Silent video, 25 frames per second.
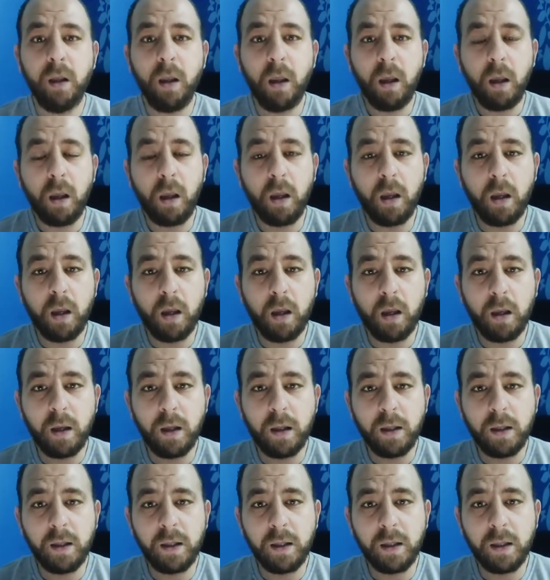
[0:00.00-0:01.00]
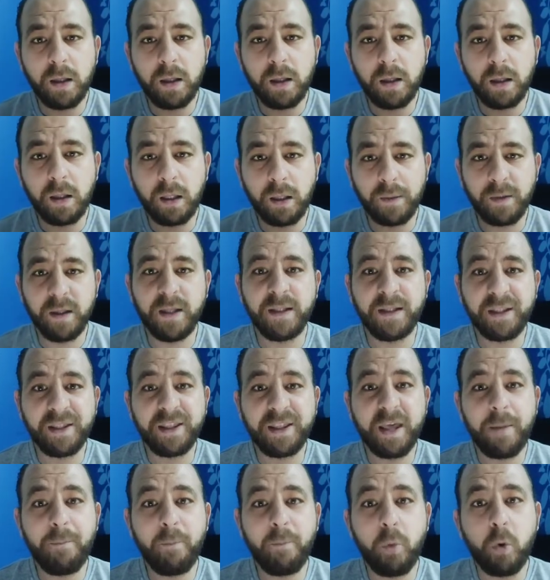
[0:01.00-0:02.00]
آه، قضيه
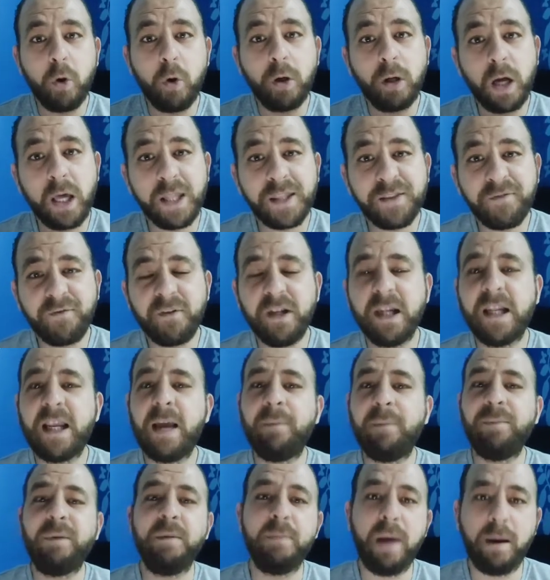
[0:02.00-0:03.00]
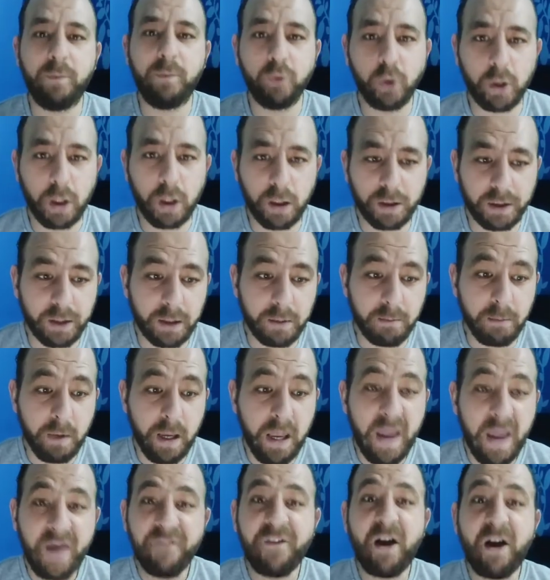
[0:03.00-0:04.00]
السب والقصف للكابتن محمود الخطيب
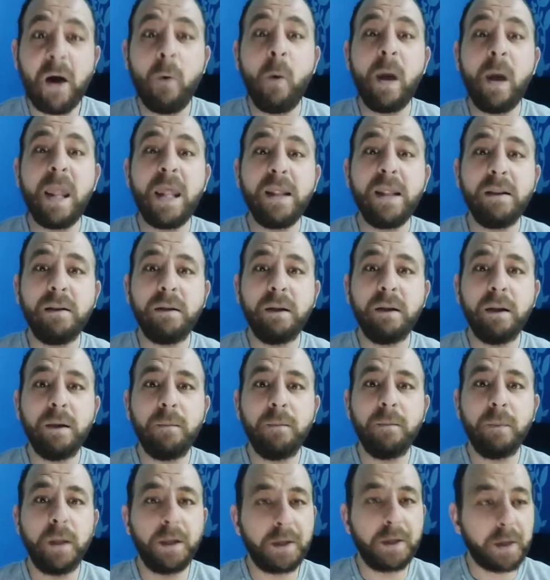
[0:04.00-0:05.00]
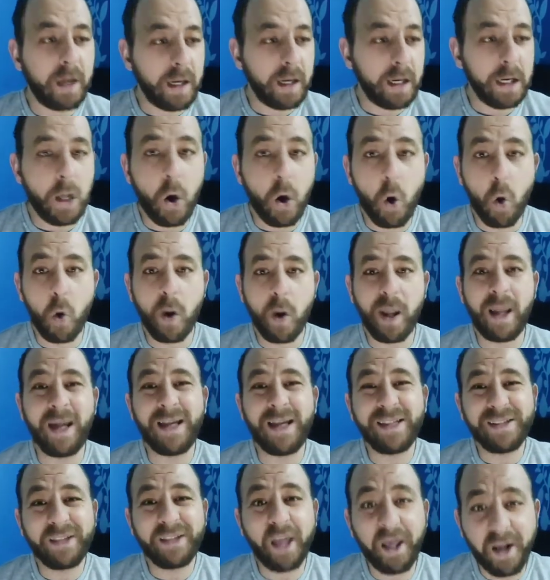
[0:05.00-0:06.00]
فاولا الراجل اهو
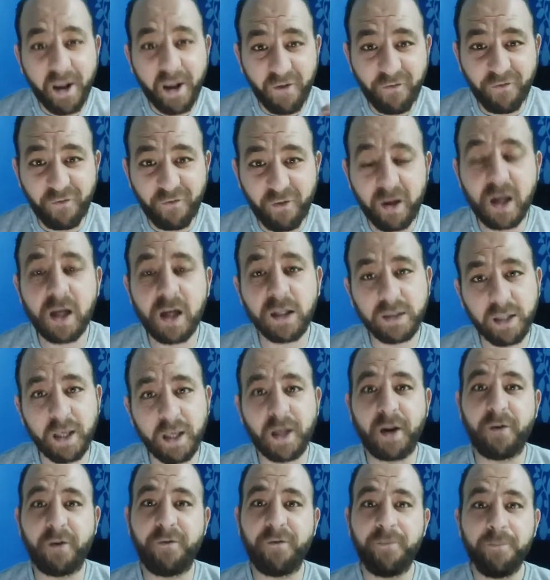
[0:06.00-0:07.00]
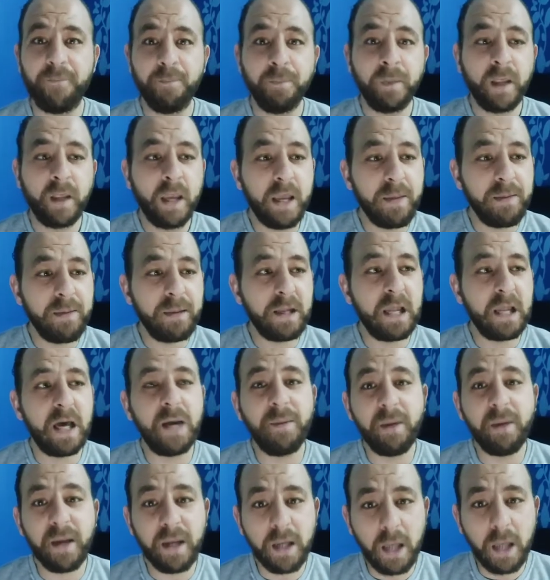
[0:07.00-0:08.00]
اعترف اعترف ان
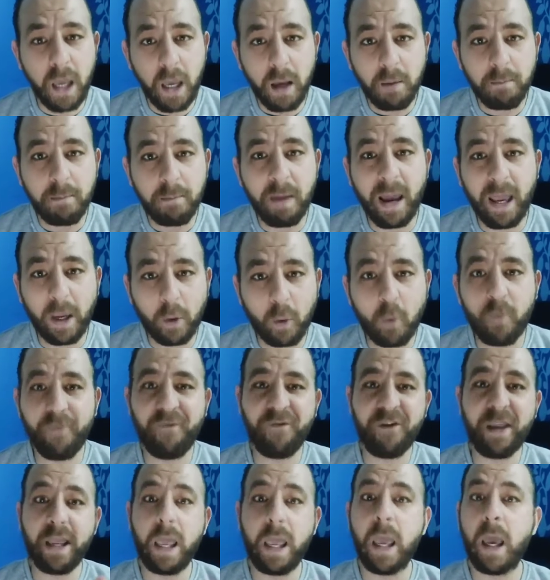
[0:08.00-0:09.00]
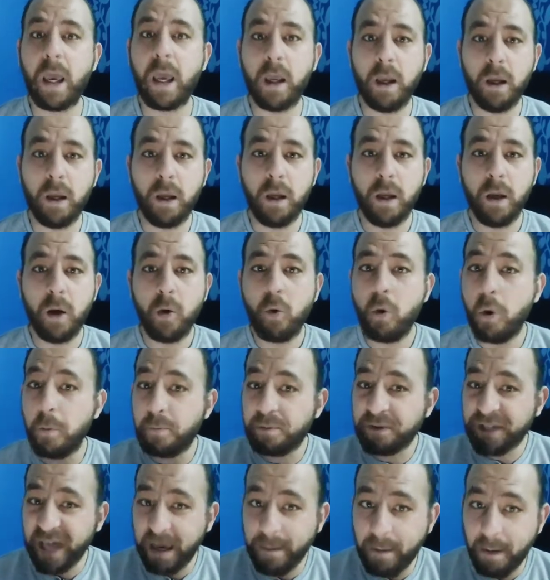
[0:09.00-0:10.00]
القضيه محكوم فيها
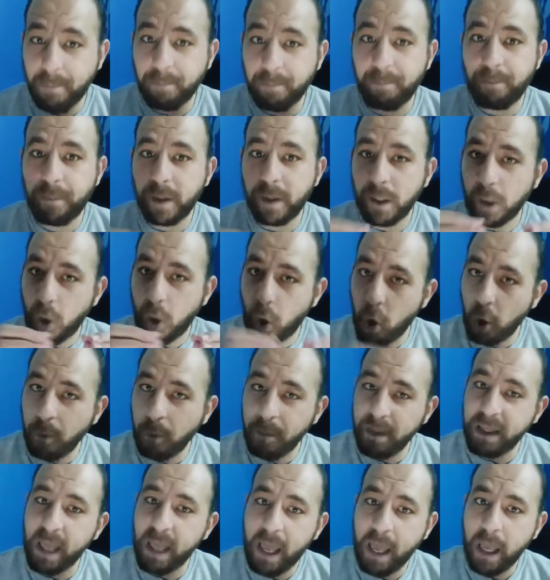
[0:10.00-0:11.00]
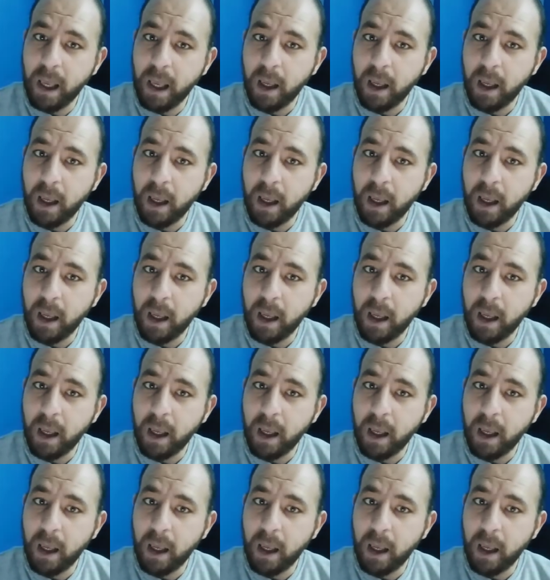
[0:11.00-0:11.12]
وبسبب الحكم ده